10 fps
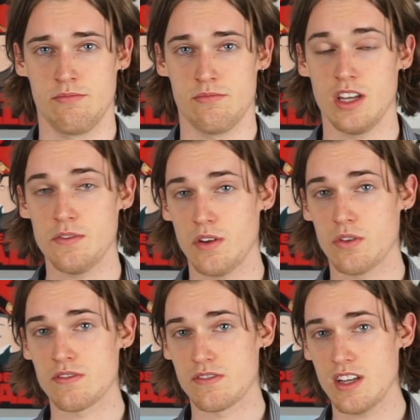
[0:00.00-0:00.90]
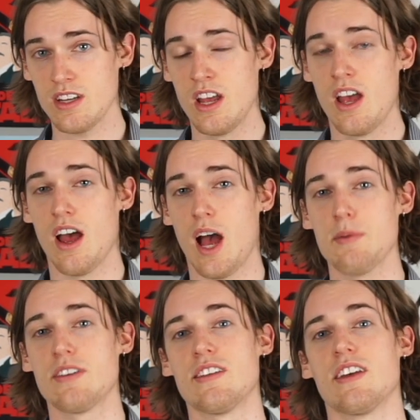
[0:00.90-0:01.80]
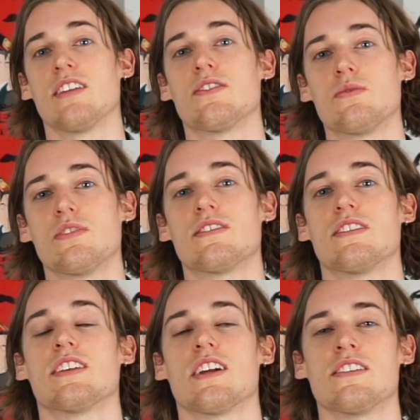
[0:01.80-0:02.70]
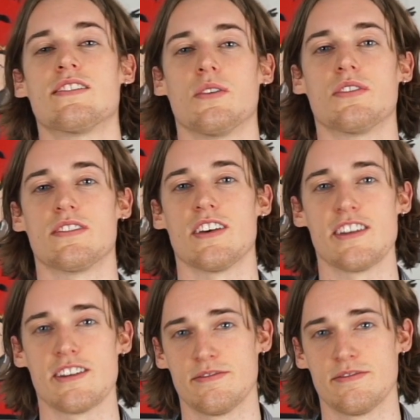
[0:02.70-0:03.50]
Seit 2010 arbeitete er dann zusätzlich als Sounddesigner.